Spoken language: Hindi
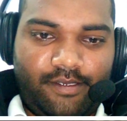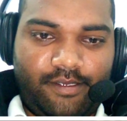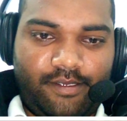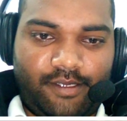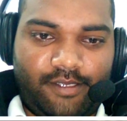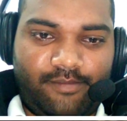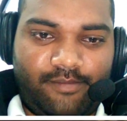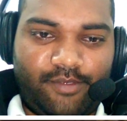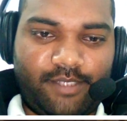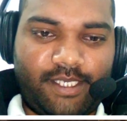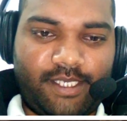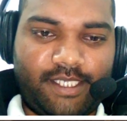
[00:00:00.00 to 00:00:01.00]

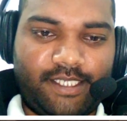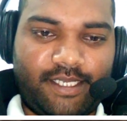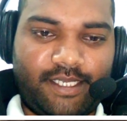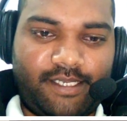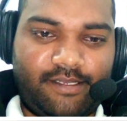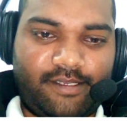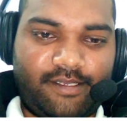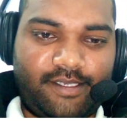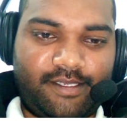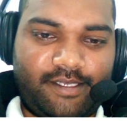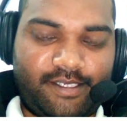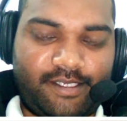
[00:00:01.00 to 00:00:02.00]
लैंपो देखा जले कि
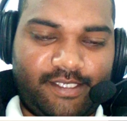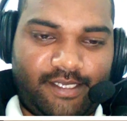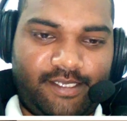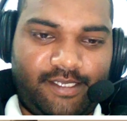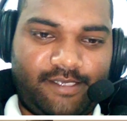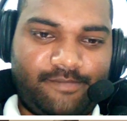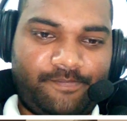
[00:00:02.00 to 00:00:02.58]
इंतजार देखा जलिए